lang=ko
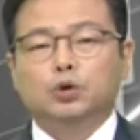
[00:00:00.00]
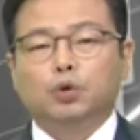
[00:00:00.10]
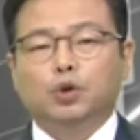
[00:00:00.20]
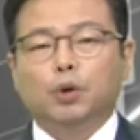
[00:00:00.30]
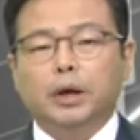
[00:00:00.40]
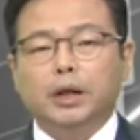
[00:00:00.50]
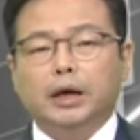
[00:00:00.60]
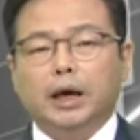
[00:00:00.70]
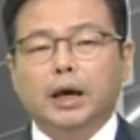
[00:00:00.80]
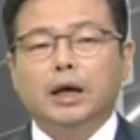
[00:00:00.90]
좀 더
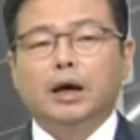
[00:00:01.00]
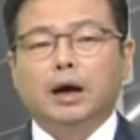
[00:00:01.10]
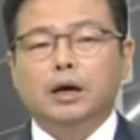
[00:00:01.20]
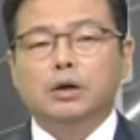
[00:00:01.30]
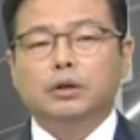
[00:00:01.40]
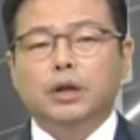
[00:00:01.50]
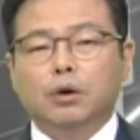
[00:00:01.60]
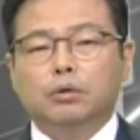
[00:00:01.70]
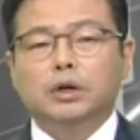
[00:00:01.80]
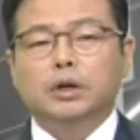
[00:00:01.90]
편하게 관련
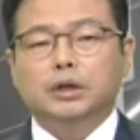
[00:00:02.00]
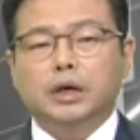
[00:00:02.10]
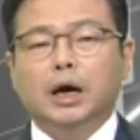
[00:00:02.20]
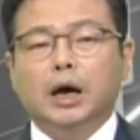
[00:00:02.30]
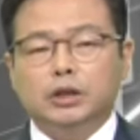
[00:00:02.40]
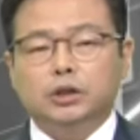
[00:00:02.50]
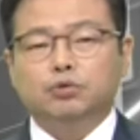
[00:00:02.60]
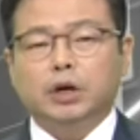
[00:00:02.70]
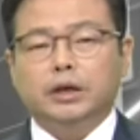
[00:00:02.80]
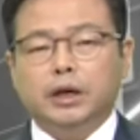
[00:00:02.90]
내용을 이해하실
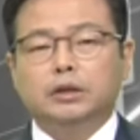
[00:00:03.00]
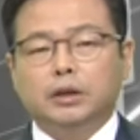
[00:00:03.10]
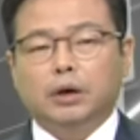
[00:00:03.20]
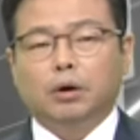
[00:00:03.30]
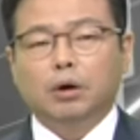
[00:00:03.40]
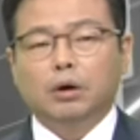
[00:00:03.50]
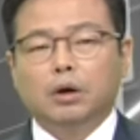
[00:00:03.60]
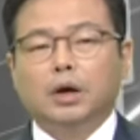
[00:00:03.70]
수가 있겠는데요.